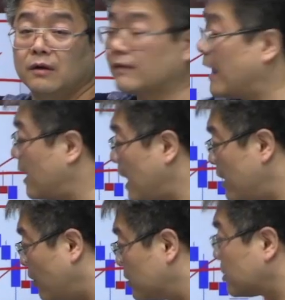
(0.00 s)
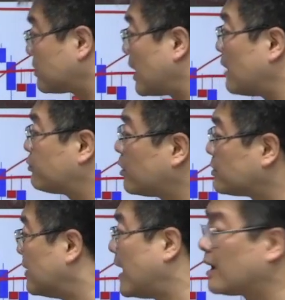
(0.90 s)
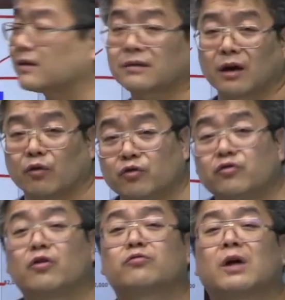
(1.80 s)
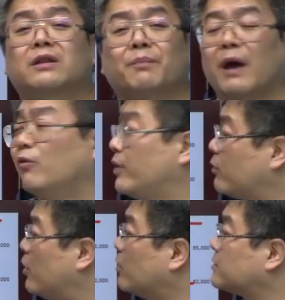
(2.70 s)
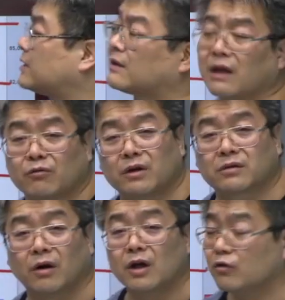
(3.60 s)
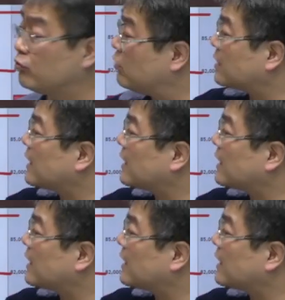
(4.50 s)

내가 여기서 따라붙어서 내가 샀다고 윤정도한테 배운 대로 여기서 샀다고 해서 누가